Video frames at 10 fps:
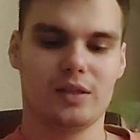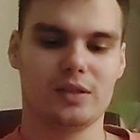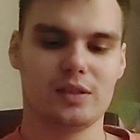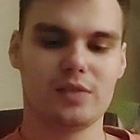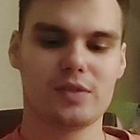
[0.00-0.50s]

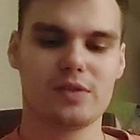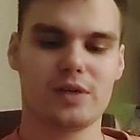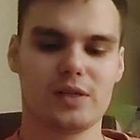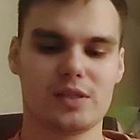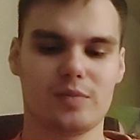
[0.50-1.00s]
не
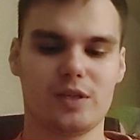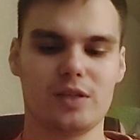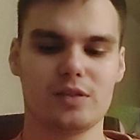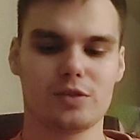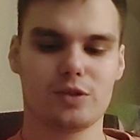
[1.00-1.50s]
вызывая
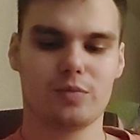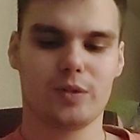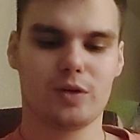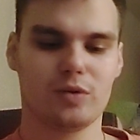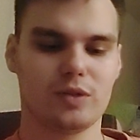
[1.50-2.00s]
сомнений, что
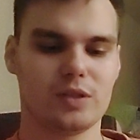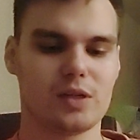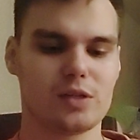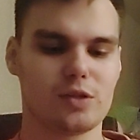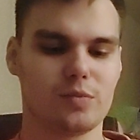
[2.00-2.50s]
породные
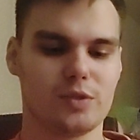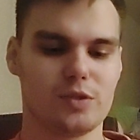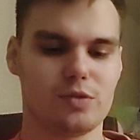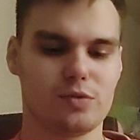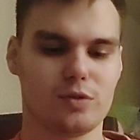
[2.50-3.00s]

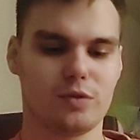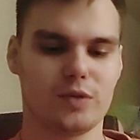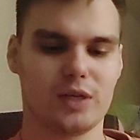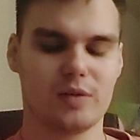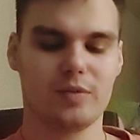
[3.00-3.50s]
особенности
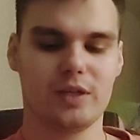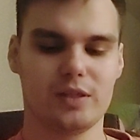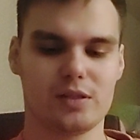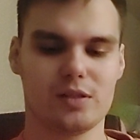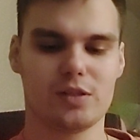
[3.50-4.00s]
условия
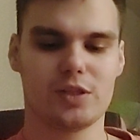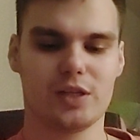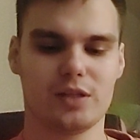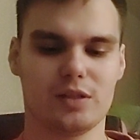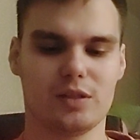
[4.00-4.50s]
кормления и
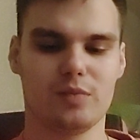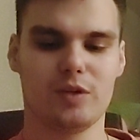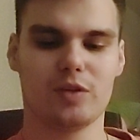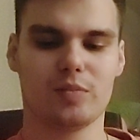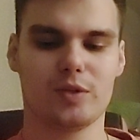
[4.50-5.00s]
содержания
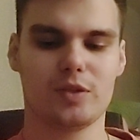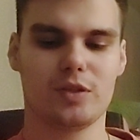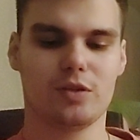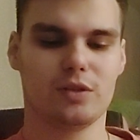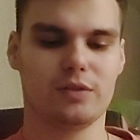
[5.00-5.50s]
имеют
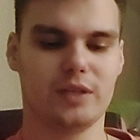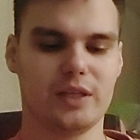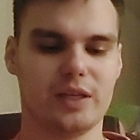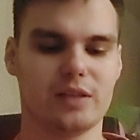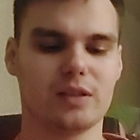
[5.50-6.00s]
определенное
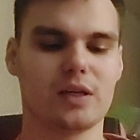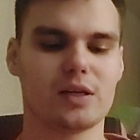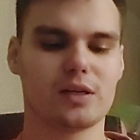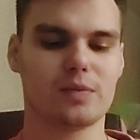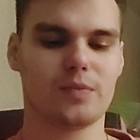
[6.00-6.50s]
влияние
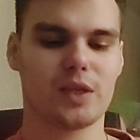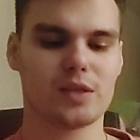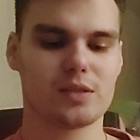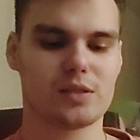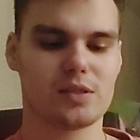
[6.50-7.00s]
на
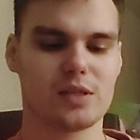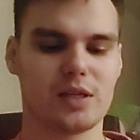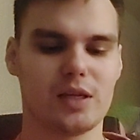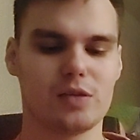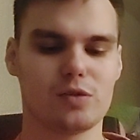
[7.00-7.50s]
э,
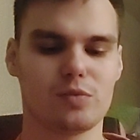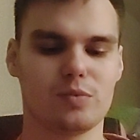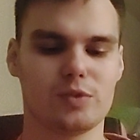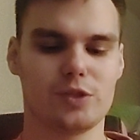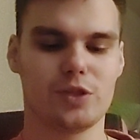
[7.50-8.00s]
состояние
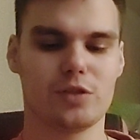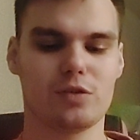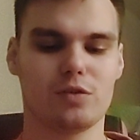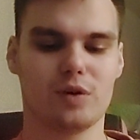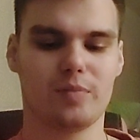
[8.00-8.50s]
зубов
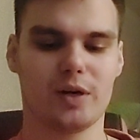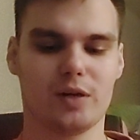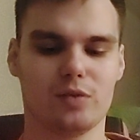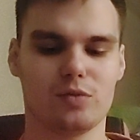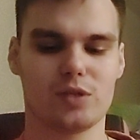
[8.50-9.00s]
челюстного
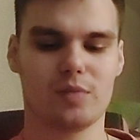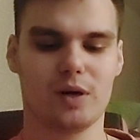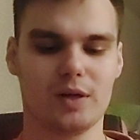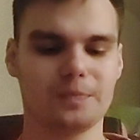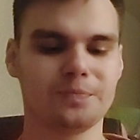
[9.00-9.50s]
аппарата у
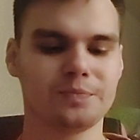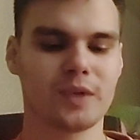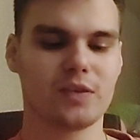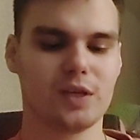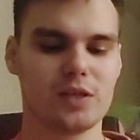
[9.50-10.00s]
собак,
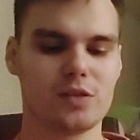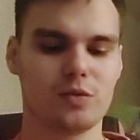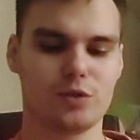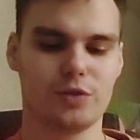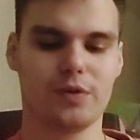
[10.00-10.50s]
в ряде
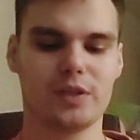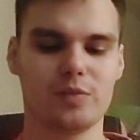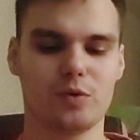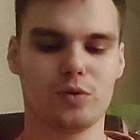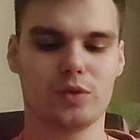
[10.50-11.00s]
случаев они
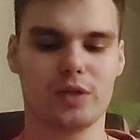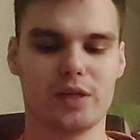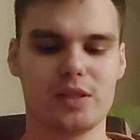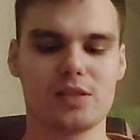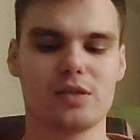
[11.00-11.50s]
могут
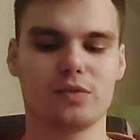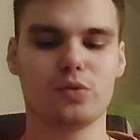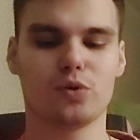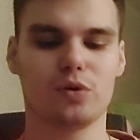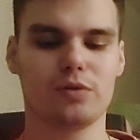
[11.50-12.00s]
играть
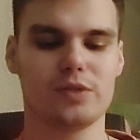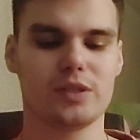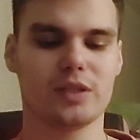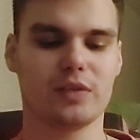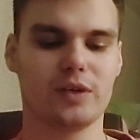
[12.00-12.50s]
основную роль в
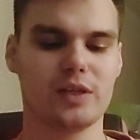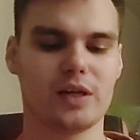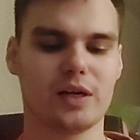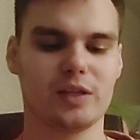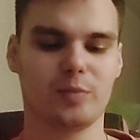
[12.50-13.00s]
возникновении
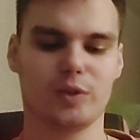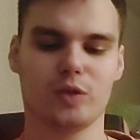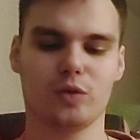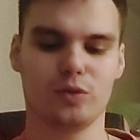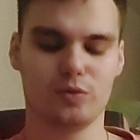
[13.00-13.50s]
оральных
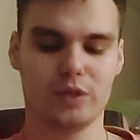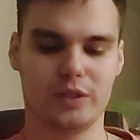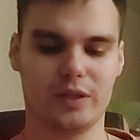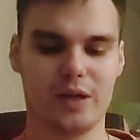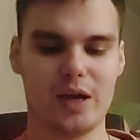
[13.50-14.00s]
патологий у
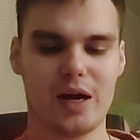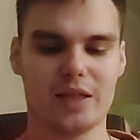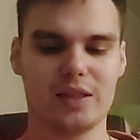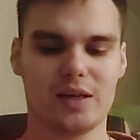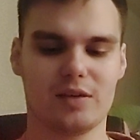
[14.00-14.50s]
них.
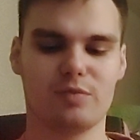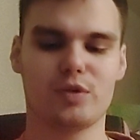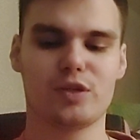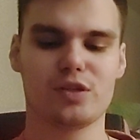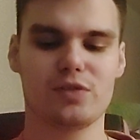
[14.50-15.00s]
Однако в
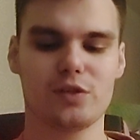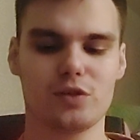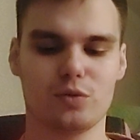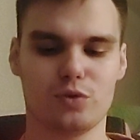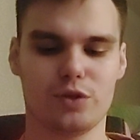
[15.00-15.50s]
большинстве
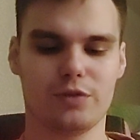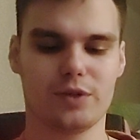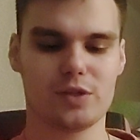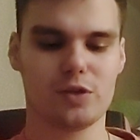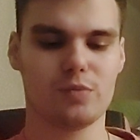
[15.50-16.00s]
случаев
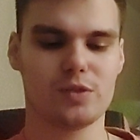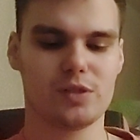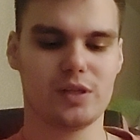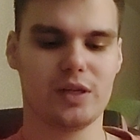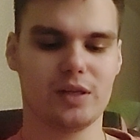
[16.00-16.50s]

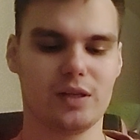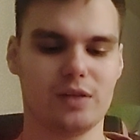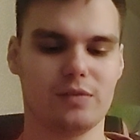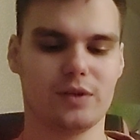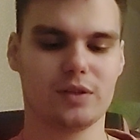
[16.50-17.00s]
особенности
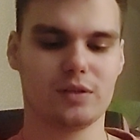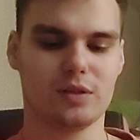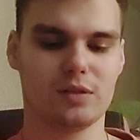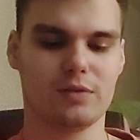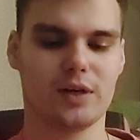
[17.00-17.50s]
региональных
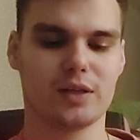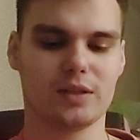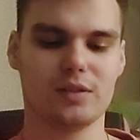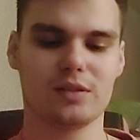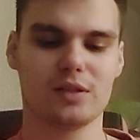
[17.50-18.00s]
э,
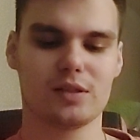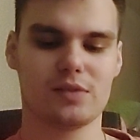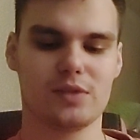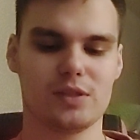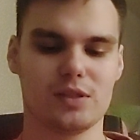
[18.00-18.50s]
факторов на
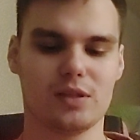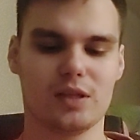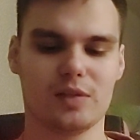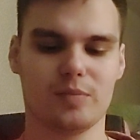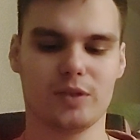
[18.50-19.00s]
развитие
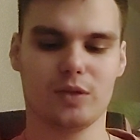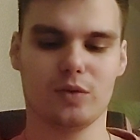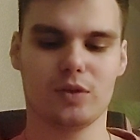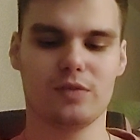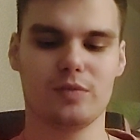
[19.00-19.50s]
данной
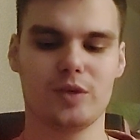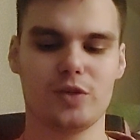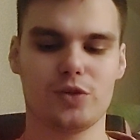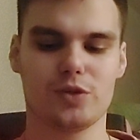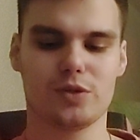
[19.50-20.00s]
патологии в
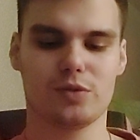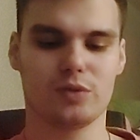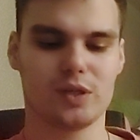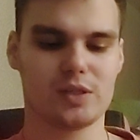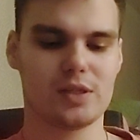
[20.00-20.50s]
имеющихся у
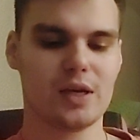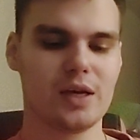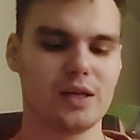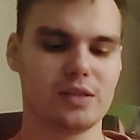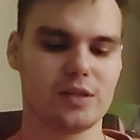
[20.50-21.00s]
нас
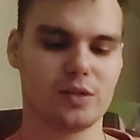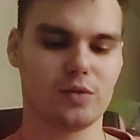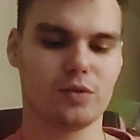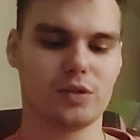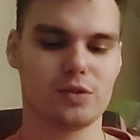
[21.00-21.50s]

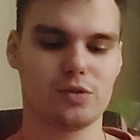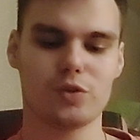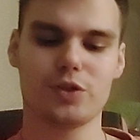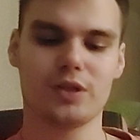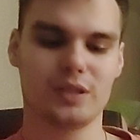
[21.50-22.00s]
литературных
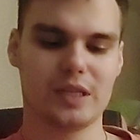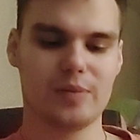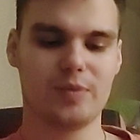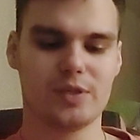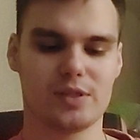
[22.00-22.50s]
источниках не
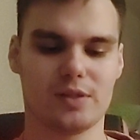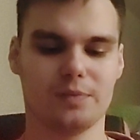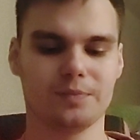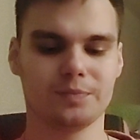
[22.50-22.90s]
описаны.